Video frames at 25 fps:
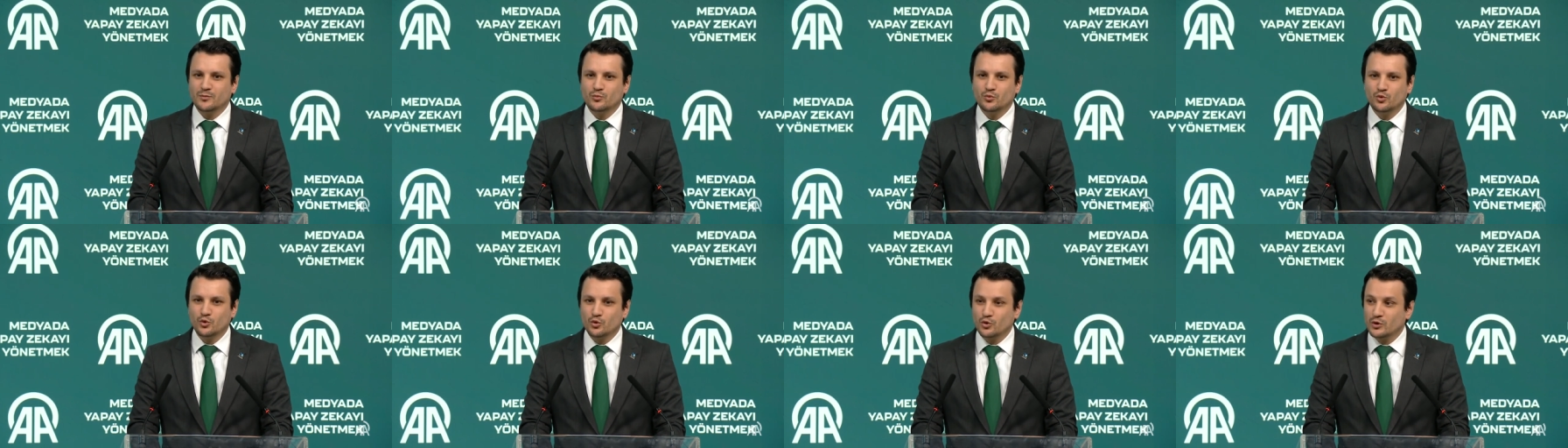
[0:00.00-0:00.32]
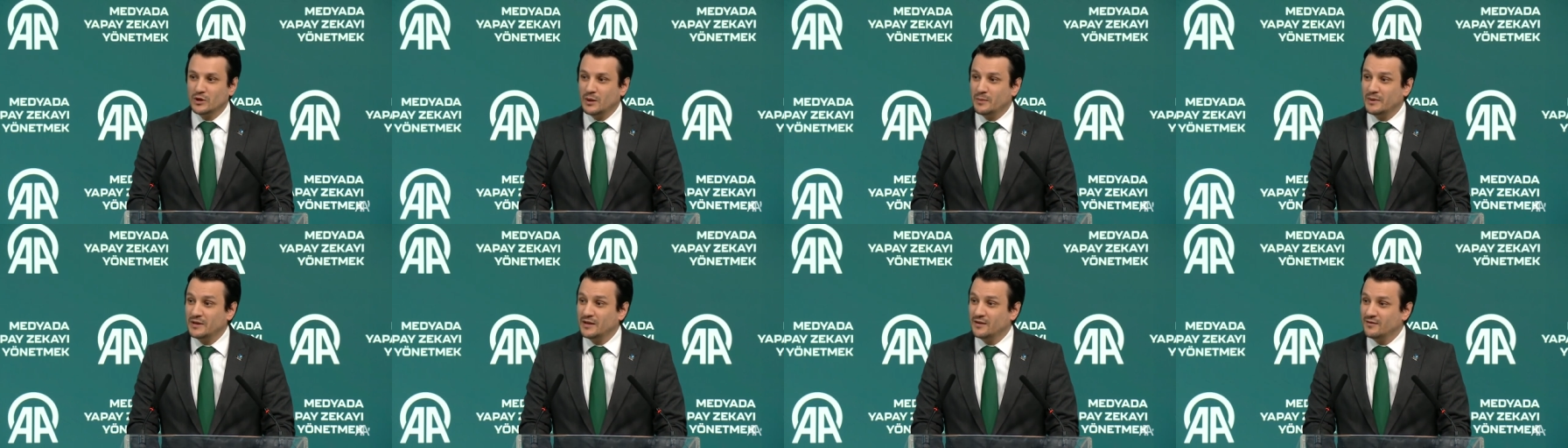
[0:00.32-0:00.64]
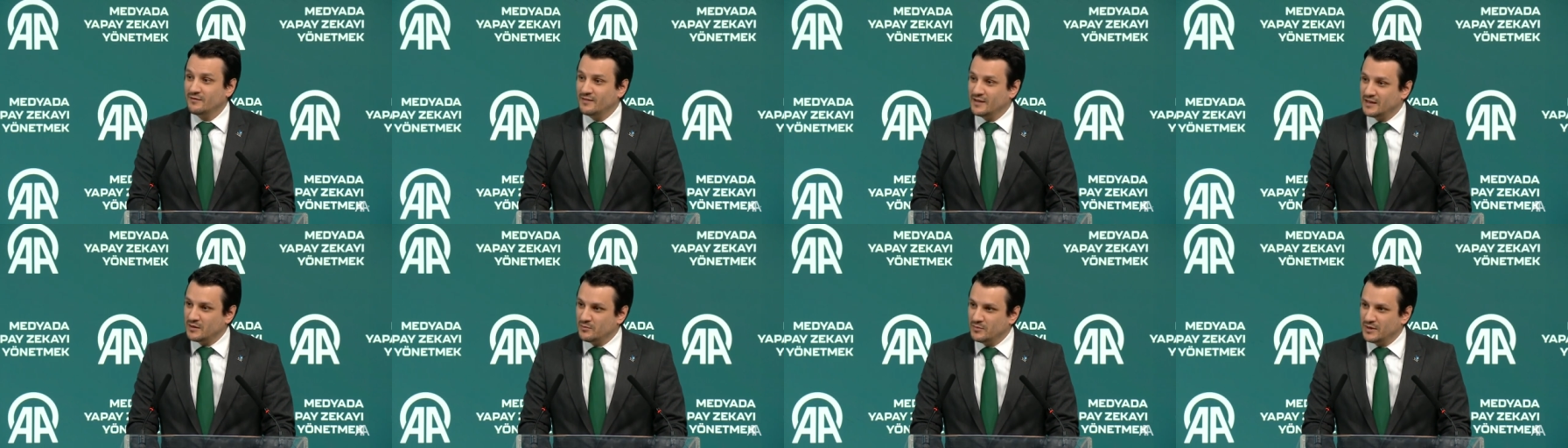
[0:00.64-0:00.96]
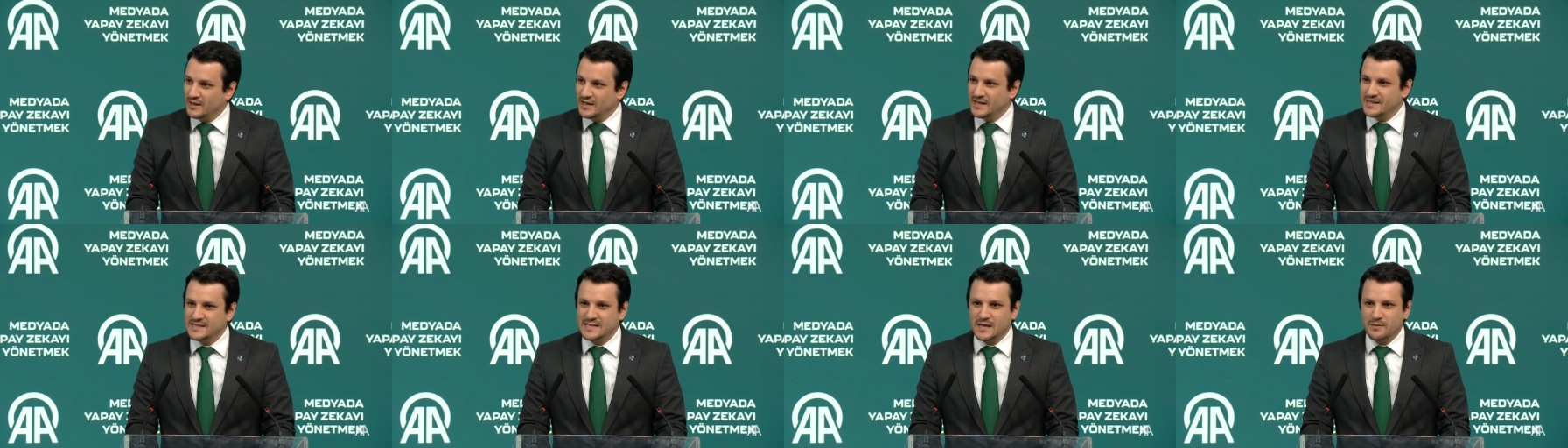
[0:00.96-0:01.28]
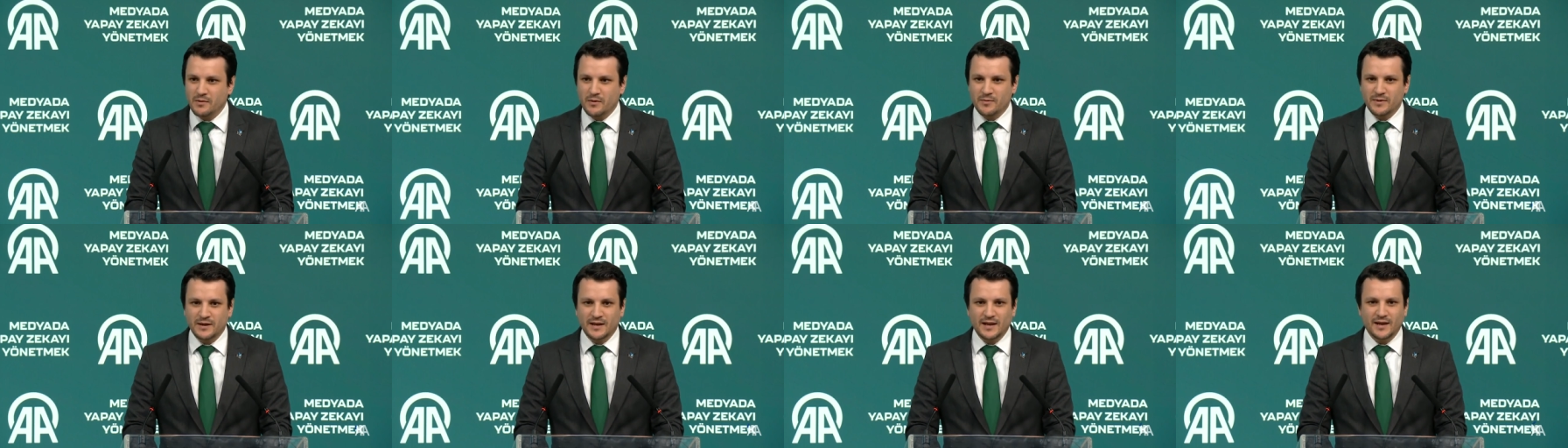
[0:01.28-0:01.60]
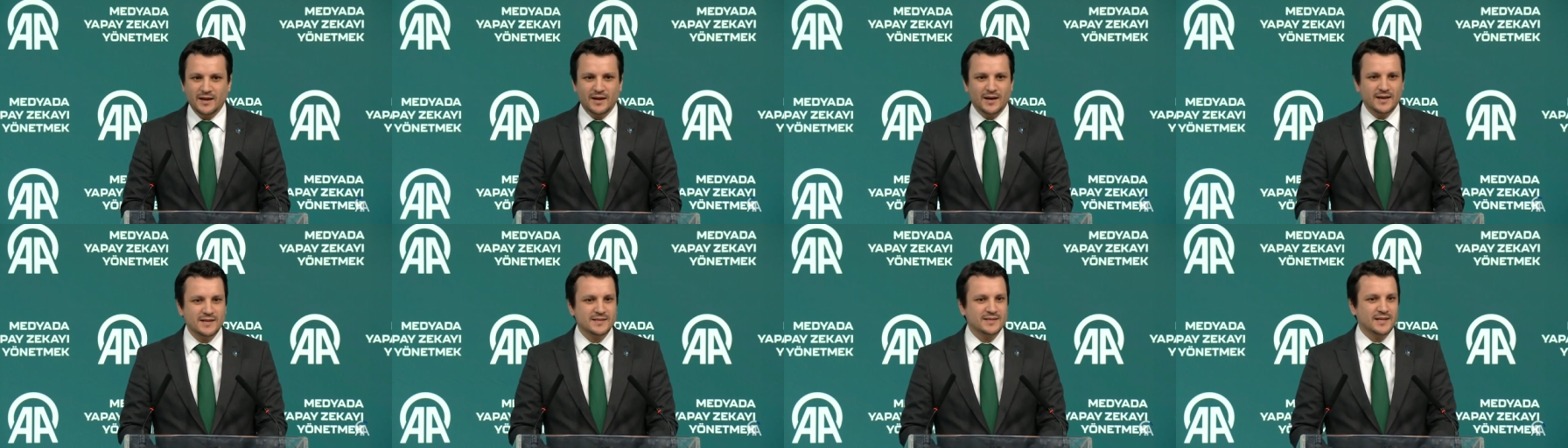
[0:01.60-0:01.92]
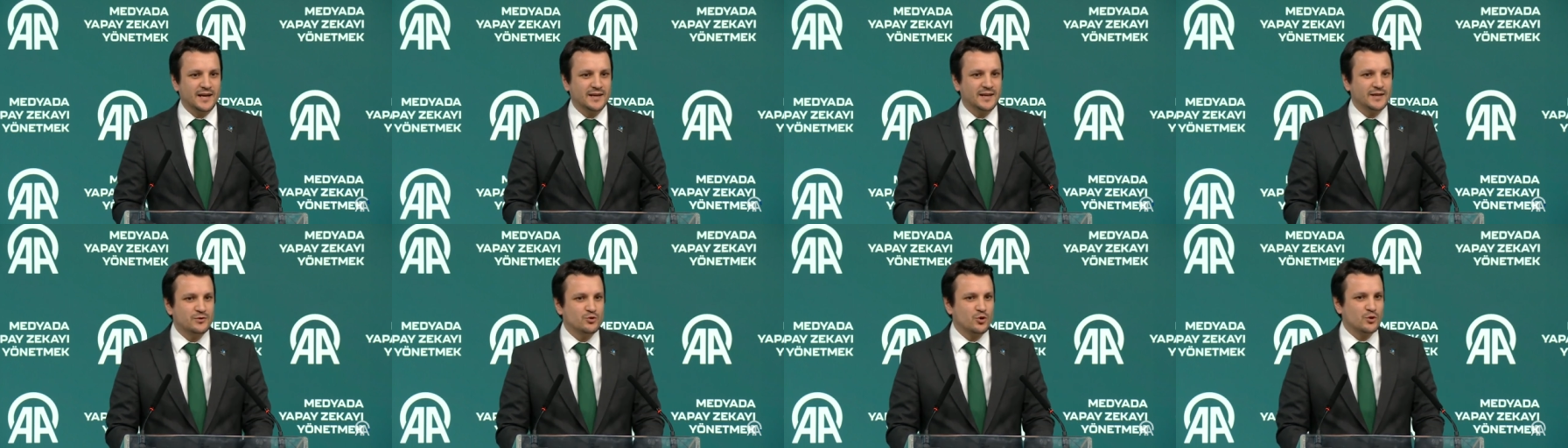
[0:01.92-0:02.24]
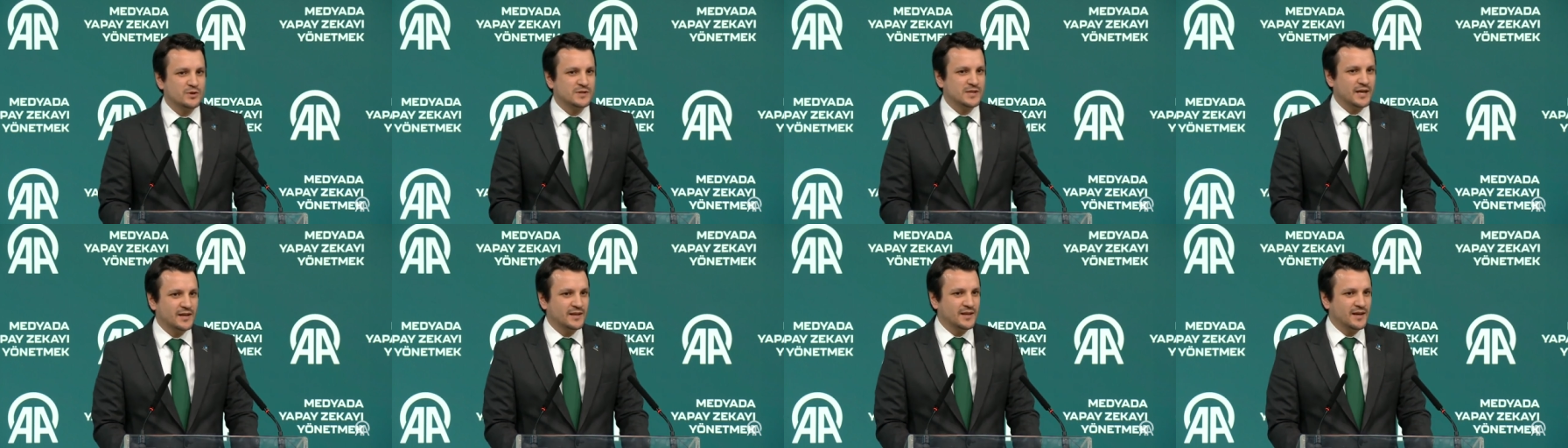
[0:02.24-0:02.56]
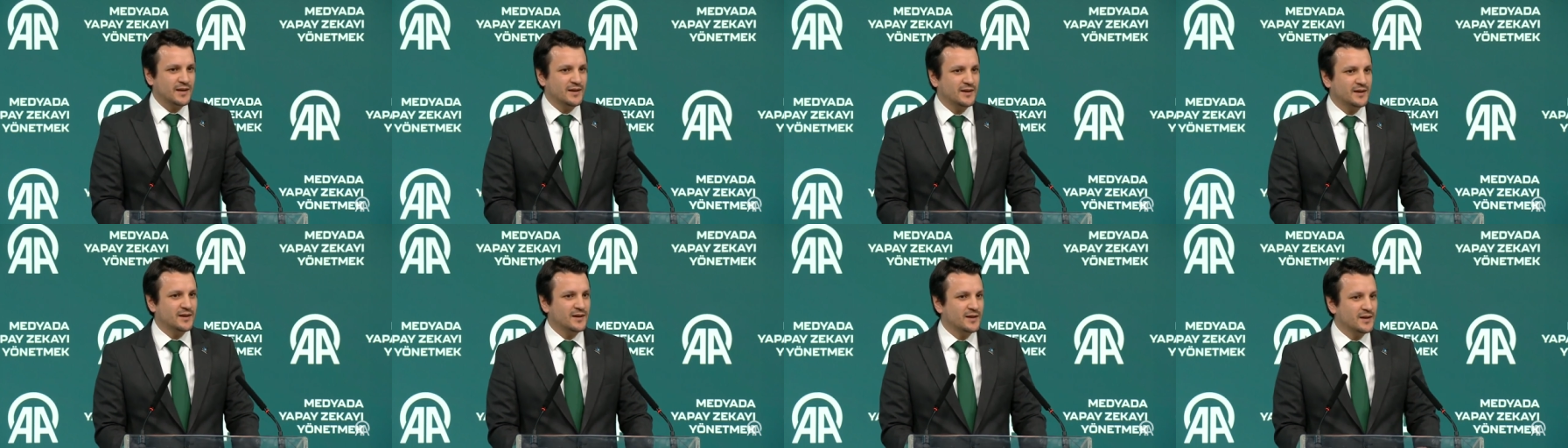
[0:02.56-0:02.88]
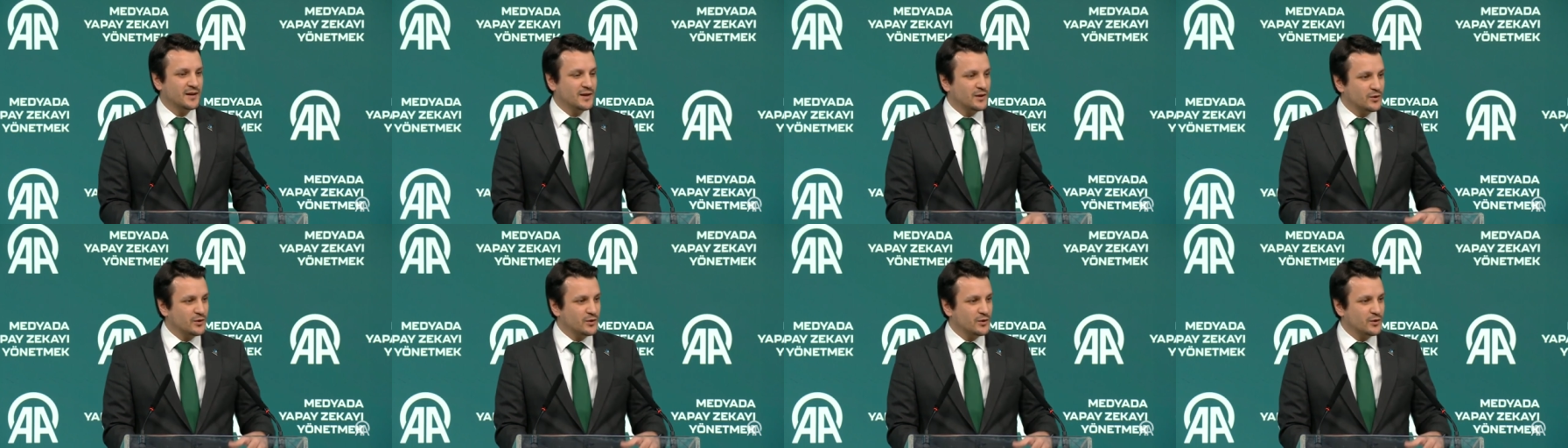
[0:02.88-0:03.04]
bu uygulamanın verimliliği sebebiyle hastane çok sayıda